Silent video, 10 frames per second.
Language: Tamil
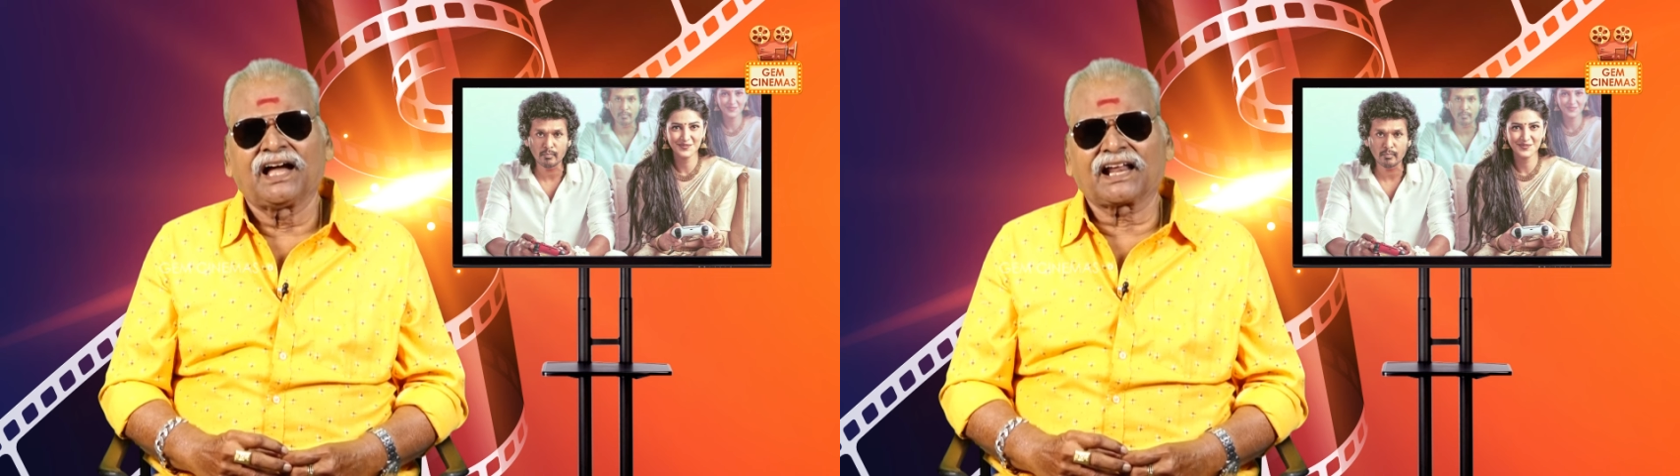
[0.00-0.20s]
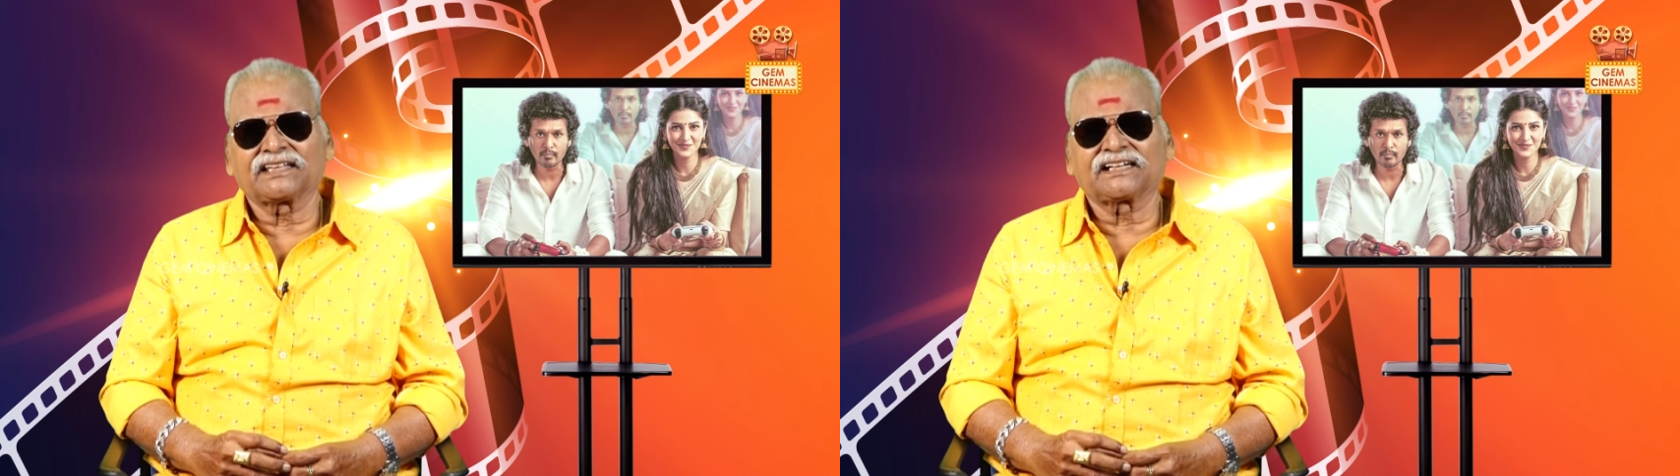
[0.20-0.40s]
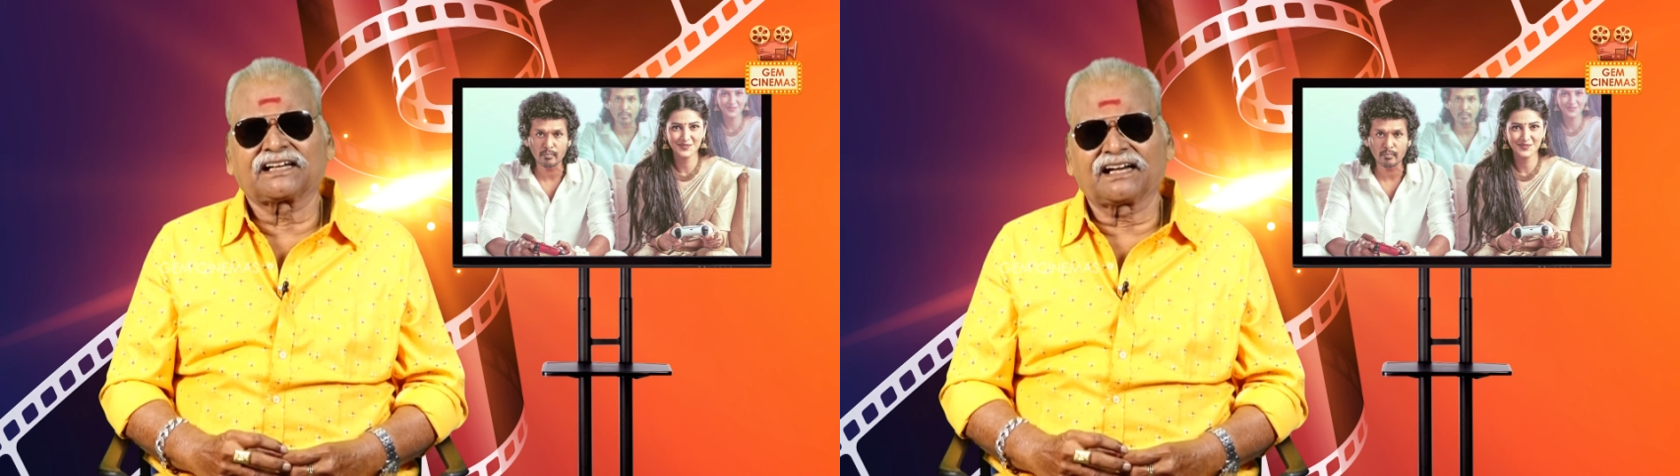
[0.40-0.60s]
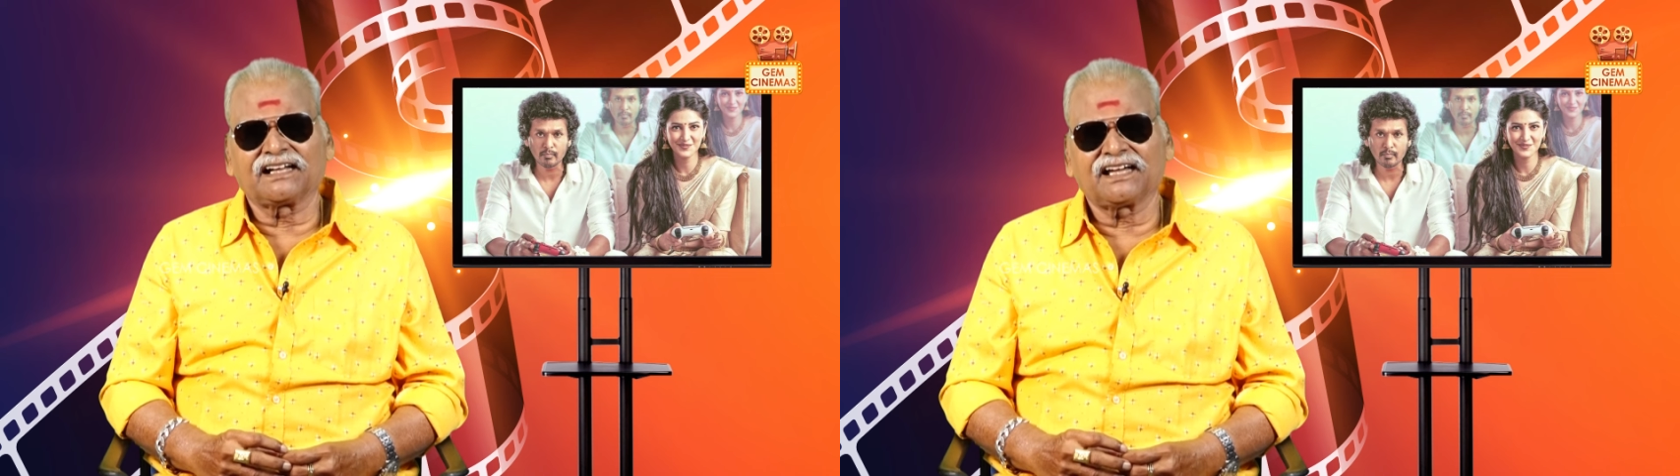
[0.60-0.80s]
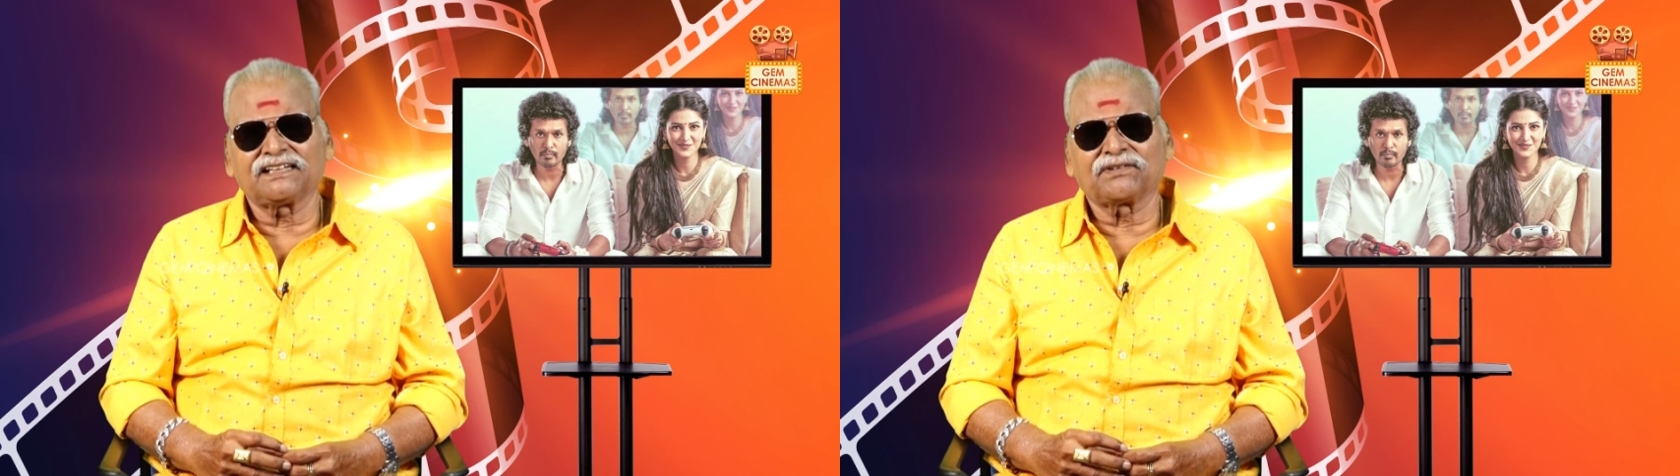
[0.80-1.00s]
ஆனால் இந்த
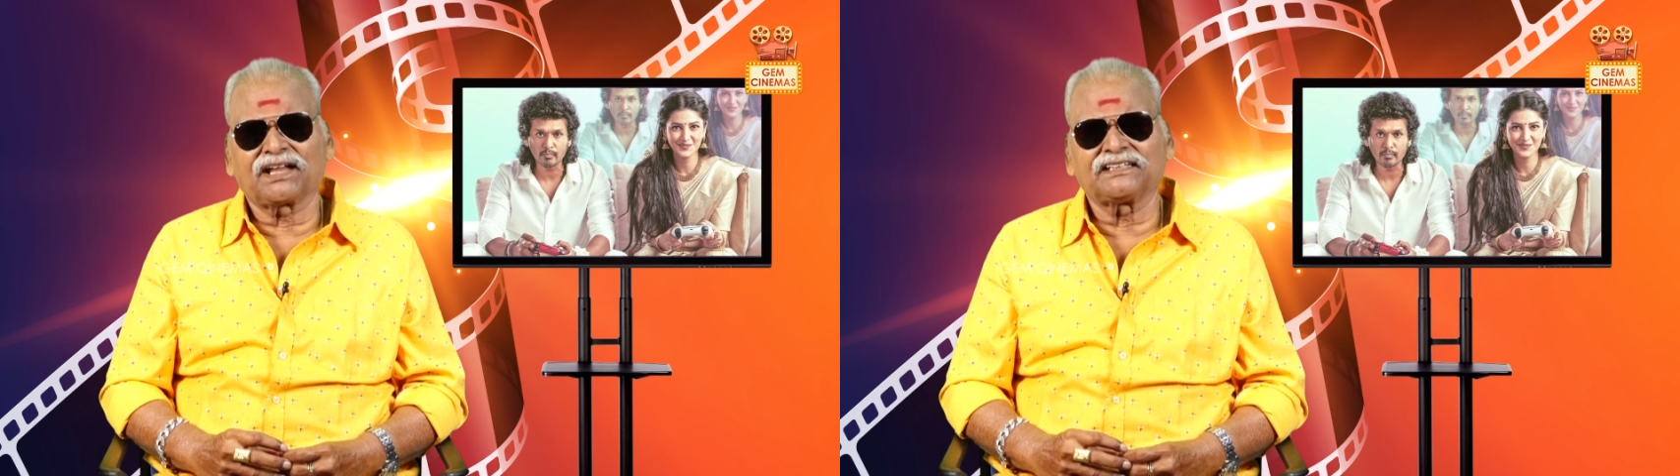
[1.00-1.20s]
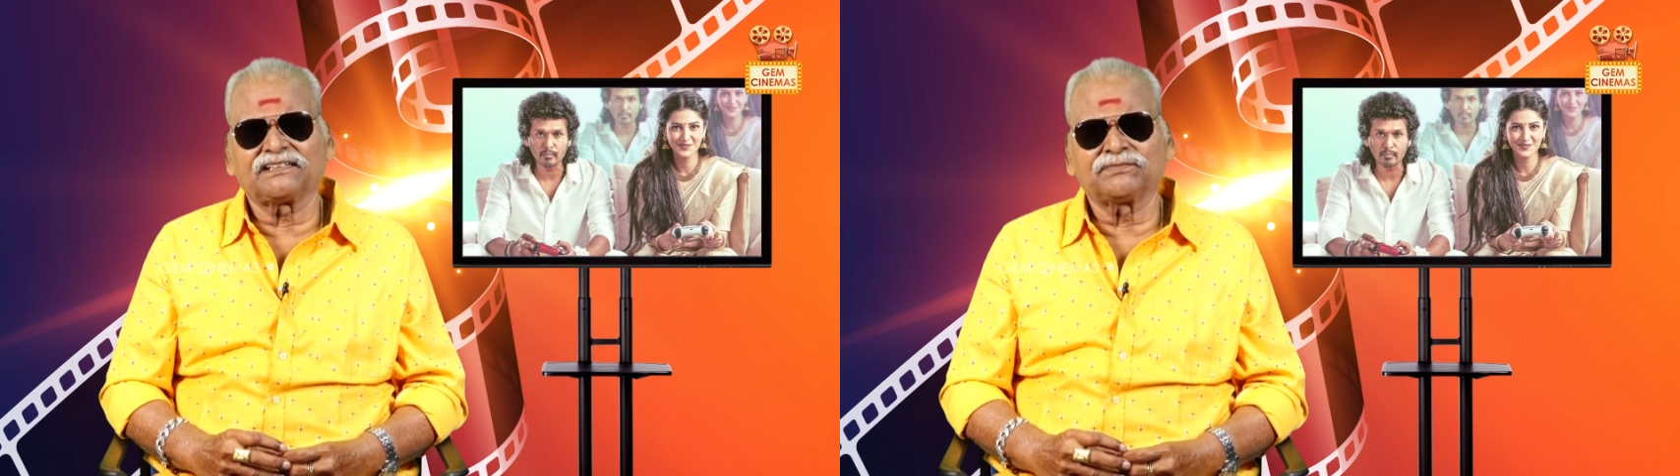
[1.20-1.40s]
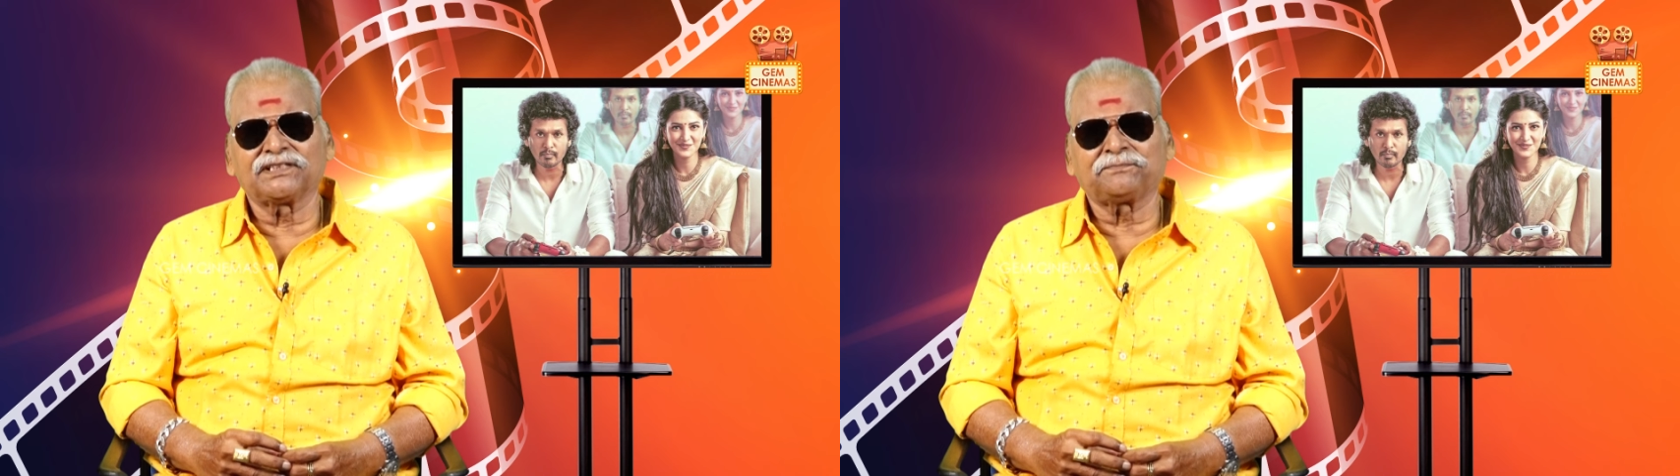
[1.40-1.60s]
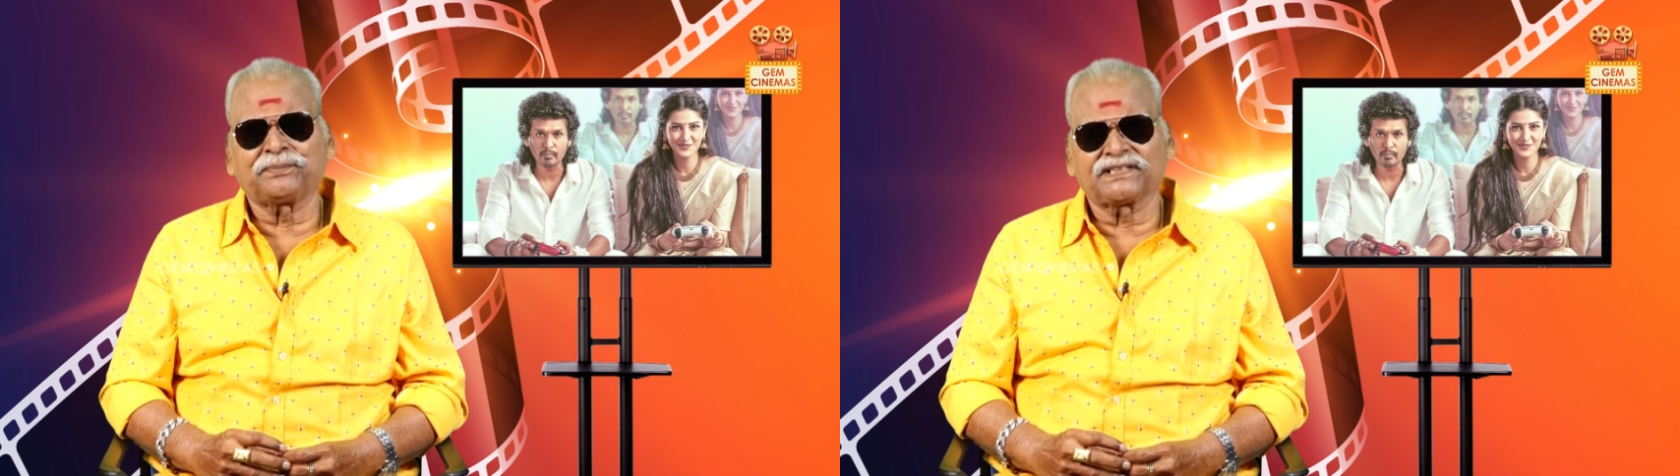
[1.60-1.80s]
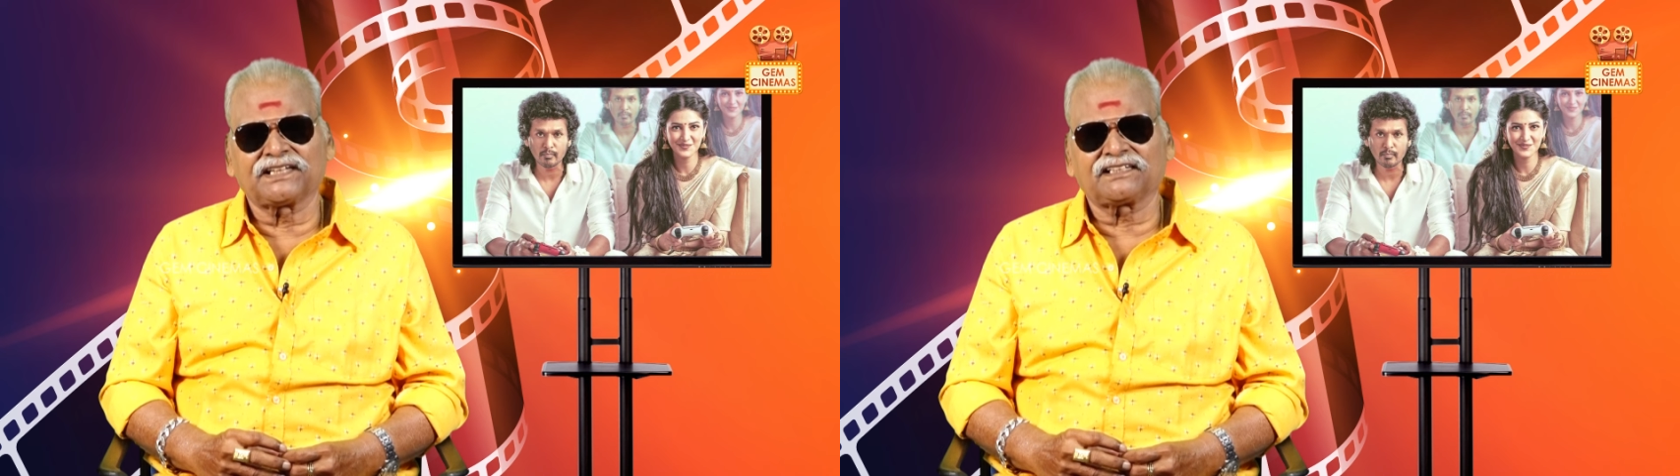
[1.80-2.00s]
கருங்காலி மாலை என்பது
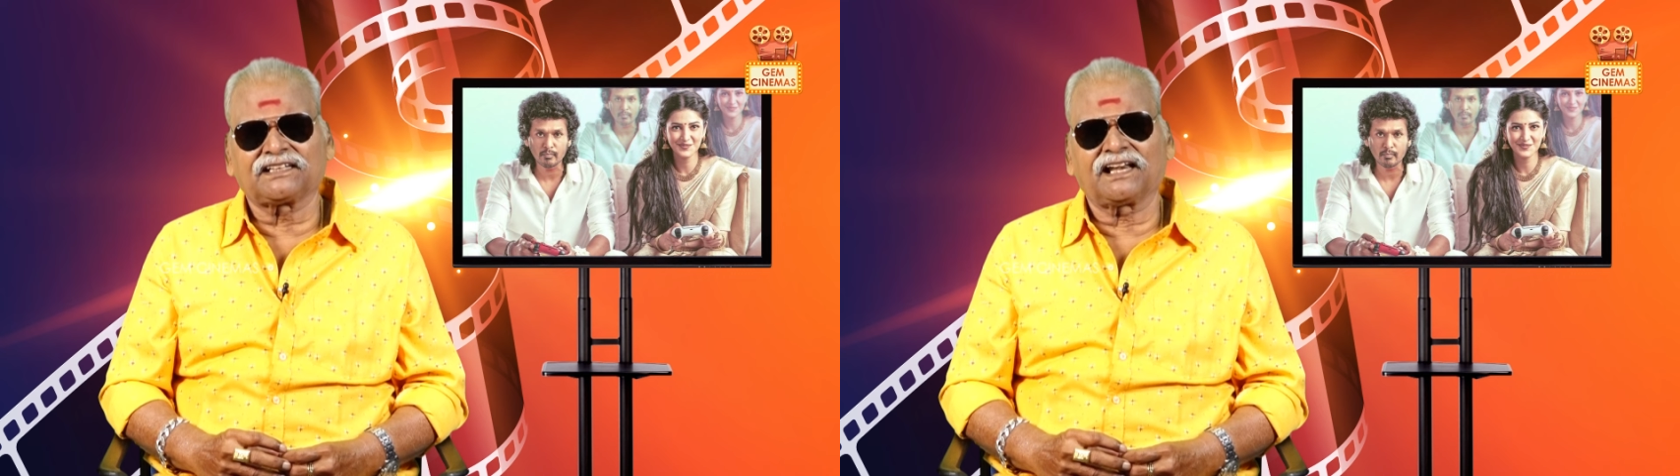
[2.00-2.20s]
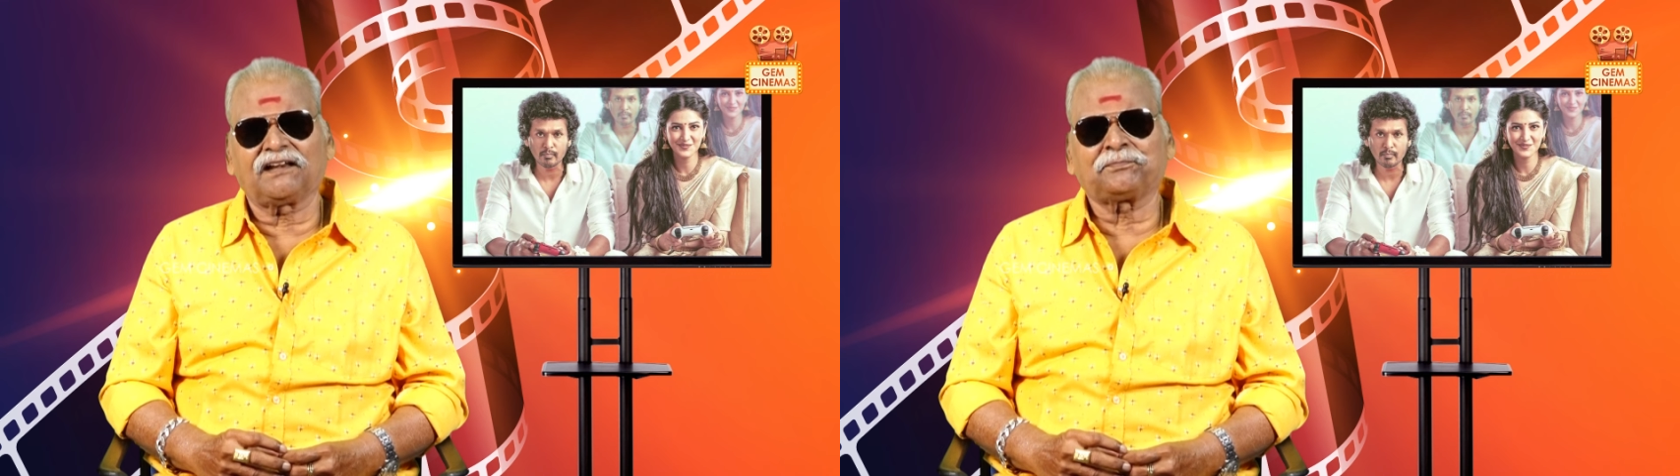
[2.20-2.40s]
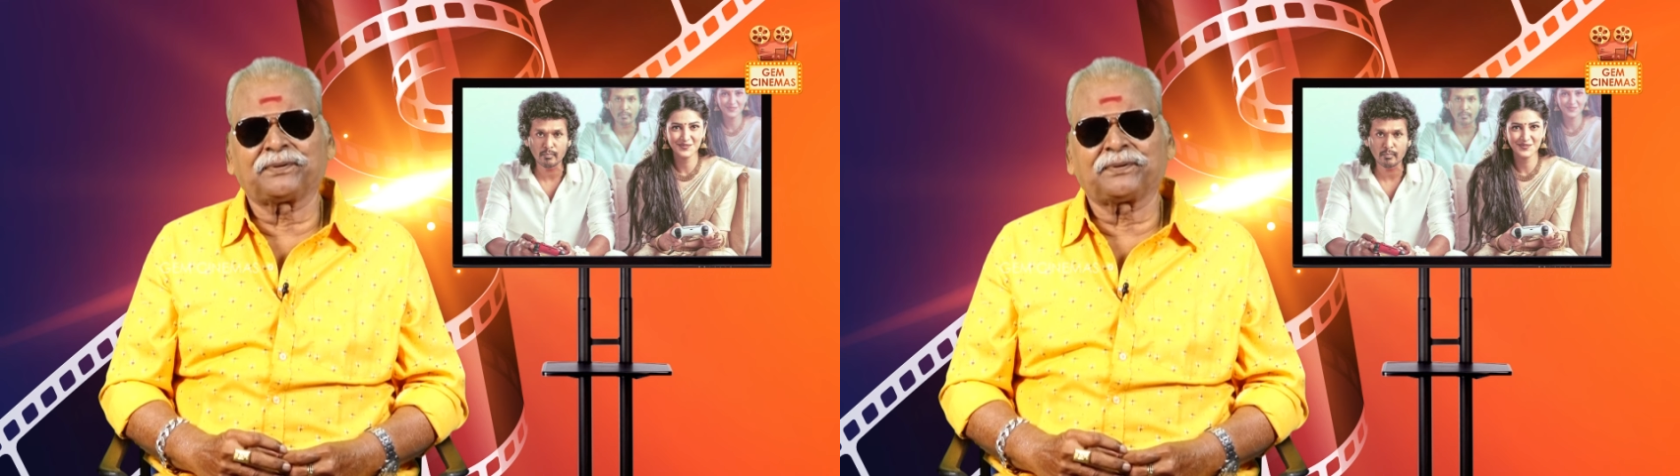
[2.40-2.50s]
பிதற்றல்